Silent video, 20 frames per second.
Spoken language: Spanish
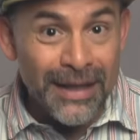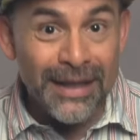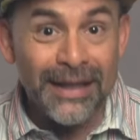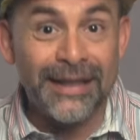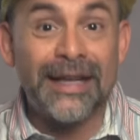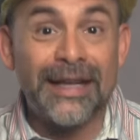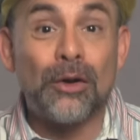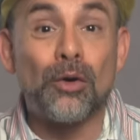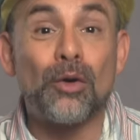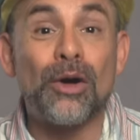
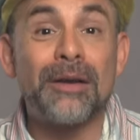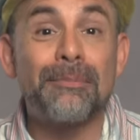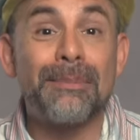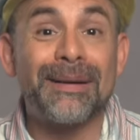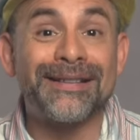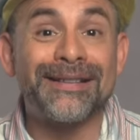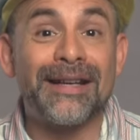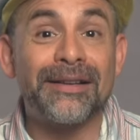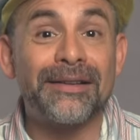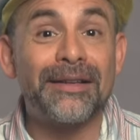y que con el
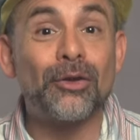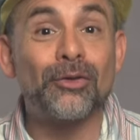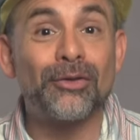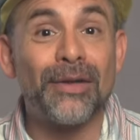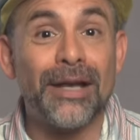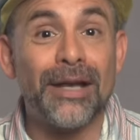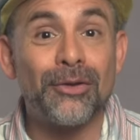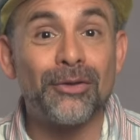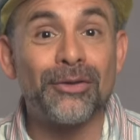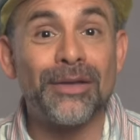pasar de los
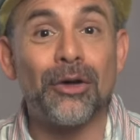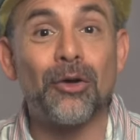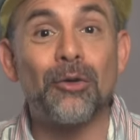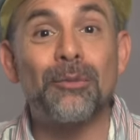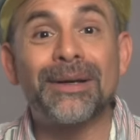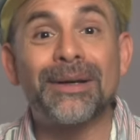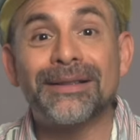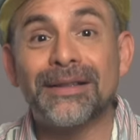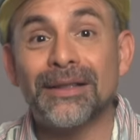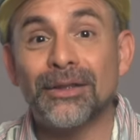años se ha
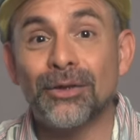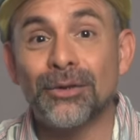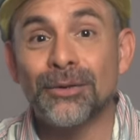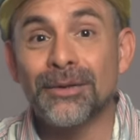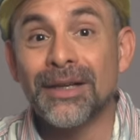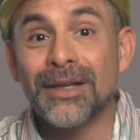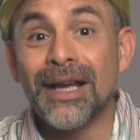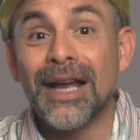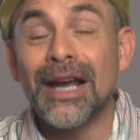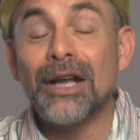convertido
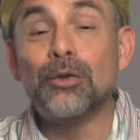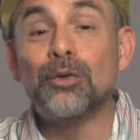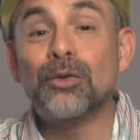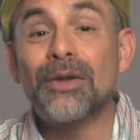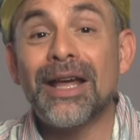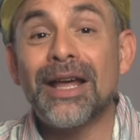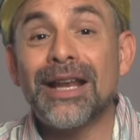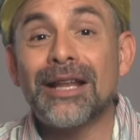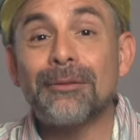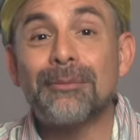en
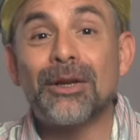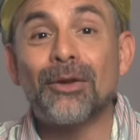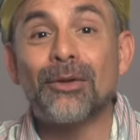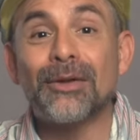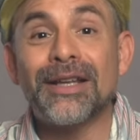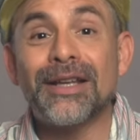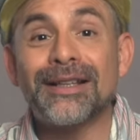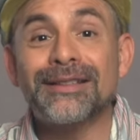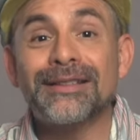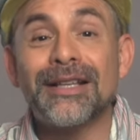una de las
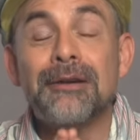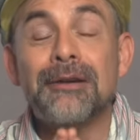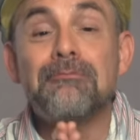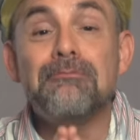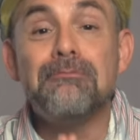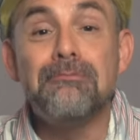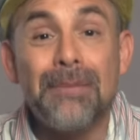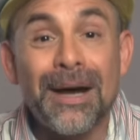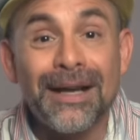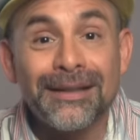melodías
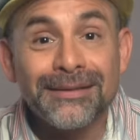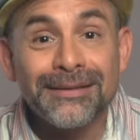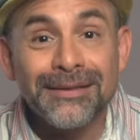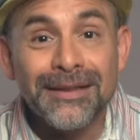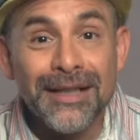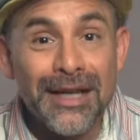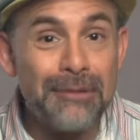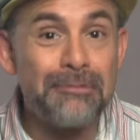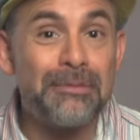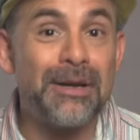más
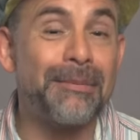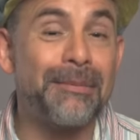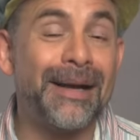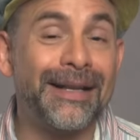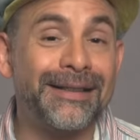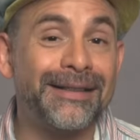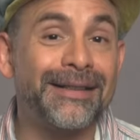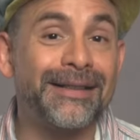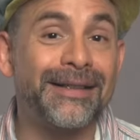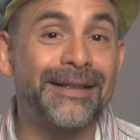
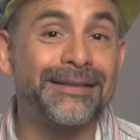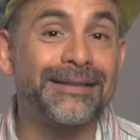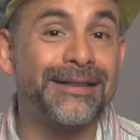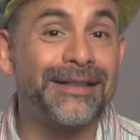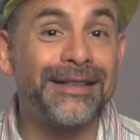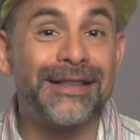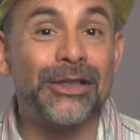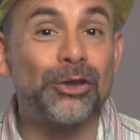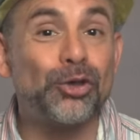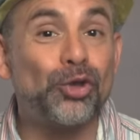emblemáticas
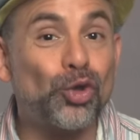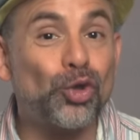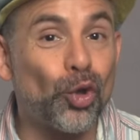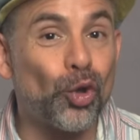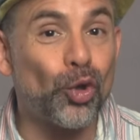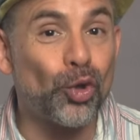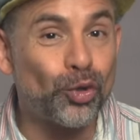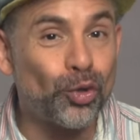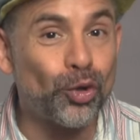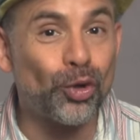de
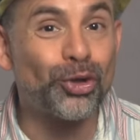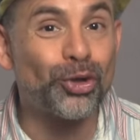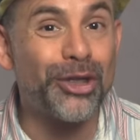todos los